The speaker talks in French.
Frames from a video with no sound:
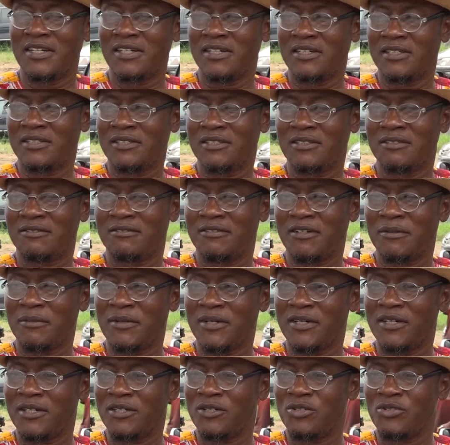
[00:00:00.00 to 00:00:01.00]
Euh,
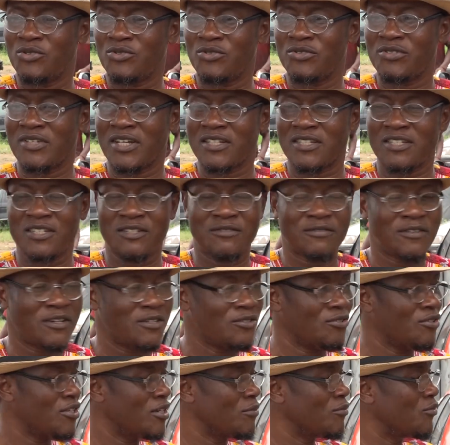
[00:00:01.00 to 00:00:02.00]
vraiment, je suis satisfait
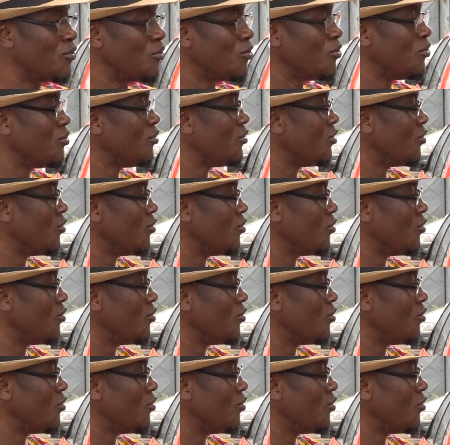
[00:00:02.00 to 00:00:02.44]
de leur boulot